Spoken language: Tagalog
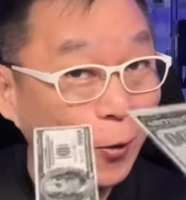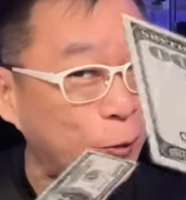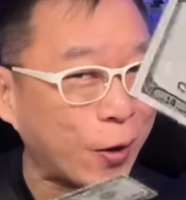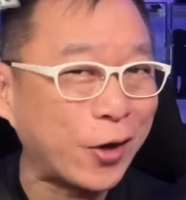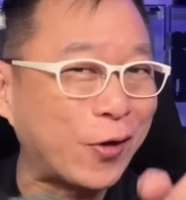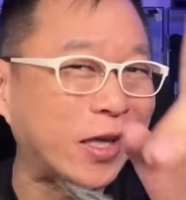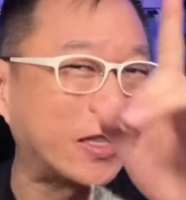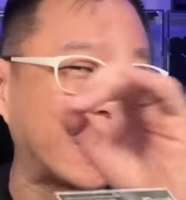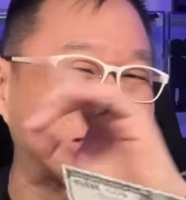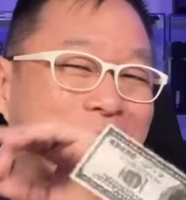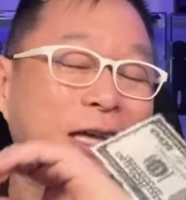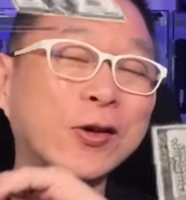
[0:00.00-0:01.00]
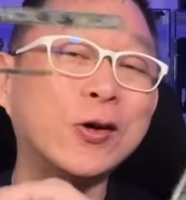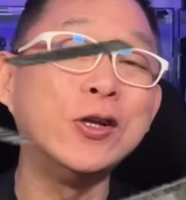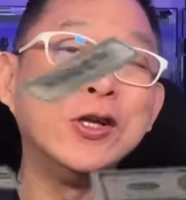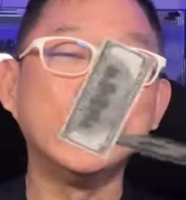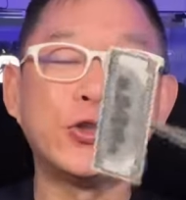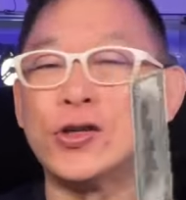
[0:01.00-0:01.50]
Kung kayo interesado,
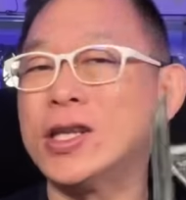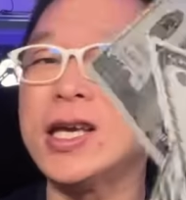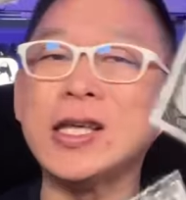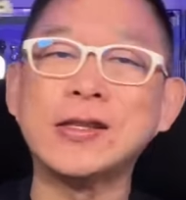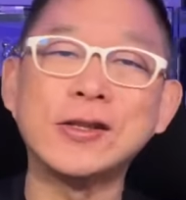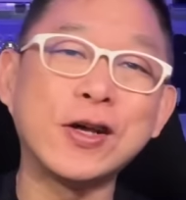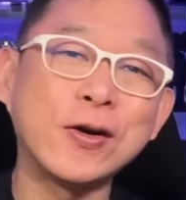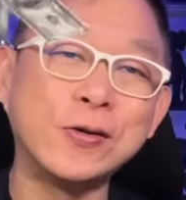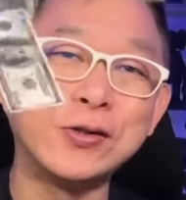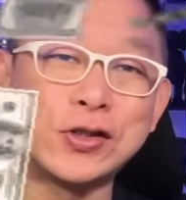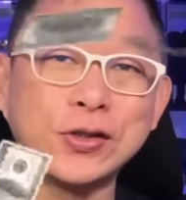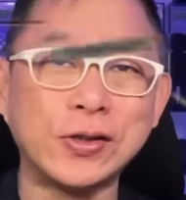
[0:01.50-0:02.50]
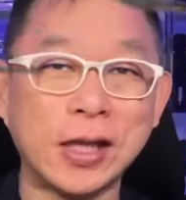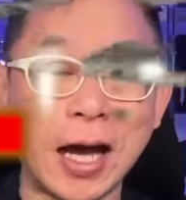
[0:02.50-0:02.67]
tune in, don't tune